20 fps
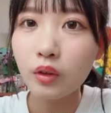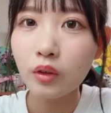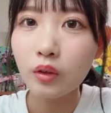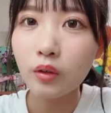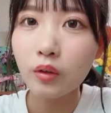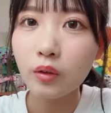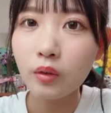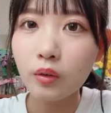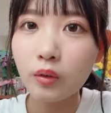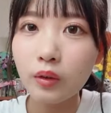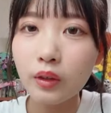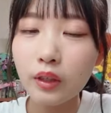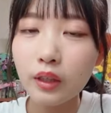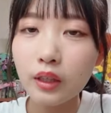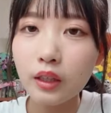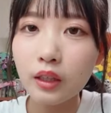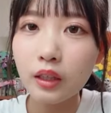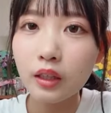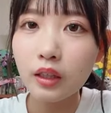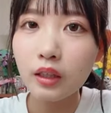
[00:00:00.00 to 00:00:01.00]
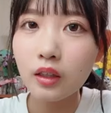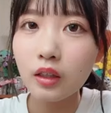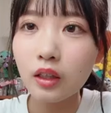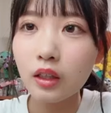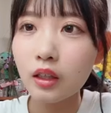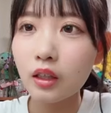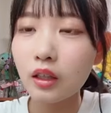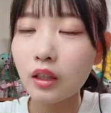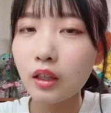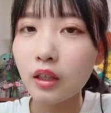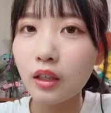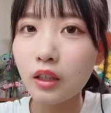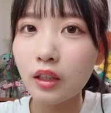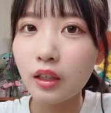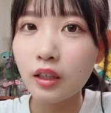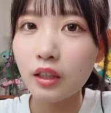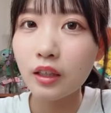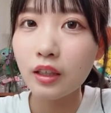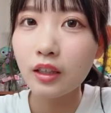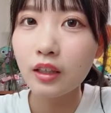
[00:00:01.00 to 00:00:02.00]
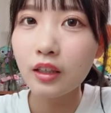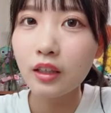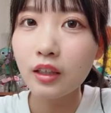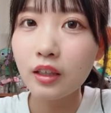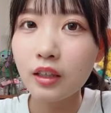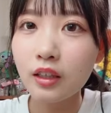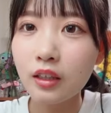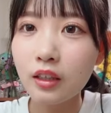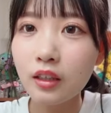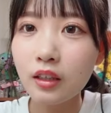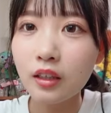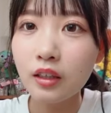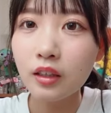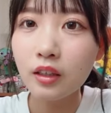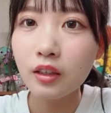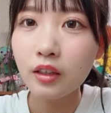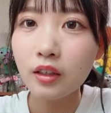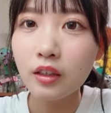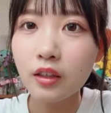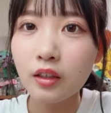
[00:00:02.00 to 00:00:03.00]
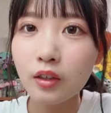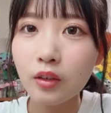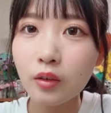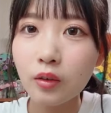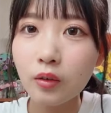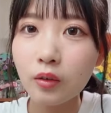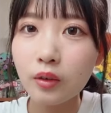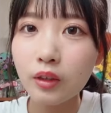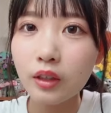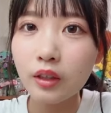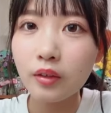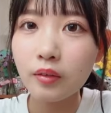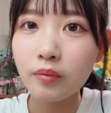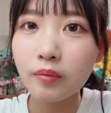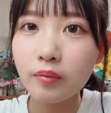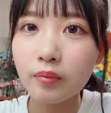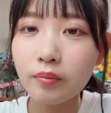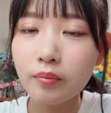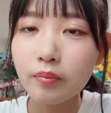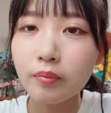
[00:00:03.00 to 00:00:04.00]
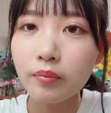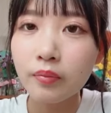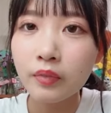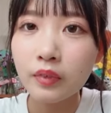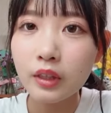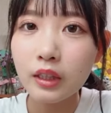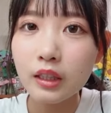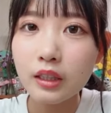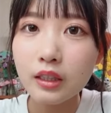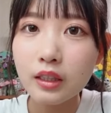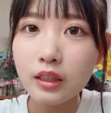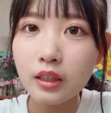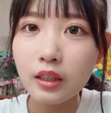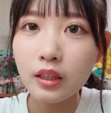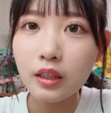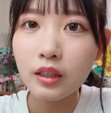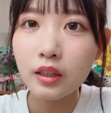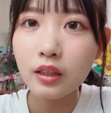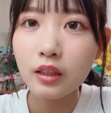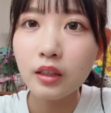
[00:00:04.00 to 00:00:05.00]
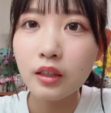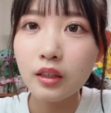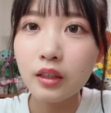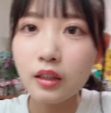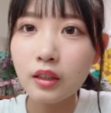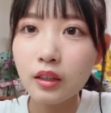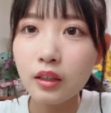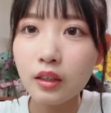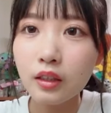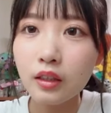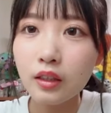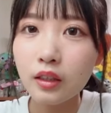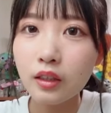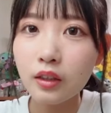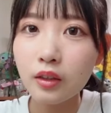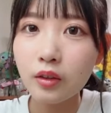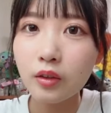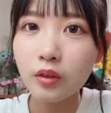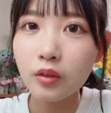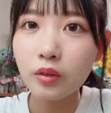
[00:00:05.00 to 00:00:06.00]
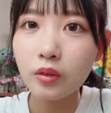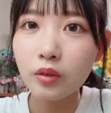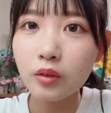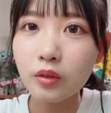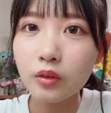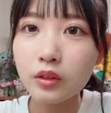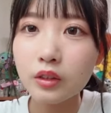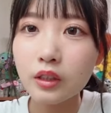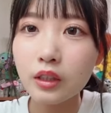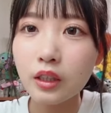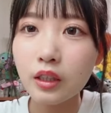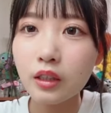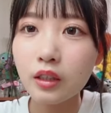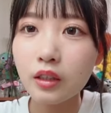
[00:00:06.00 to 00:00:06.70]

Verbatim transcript: 声だあ声出していこうぜ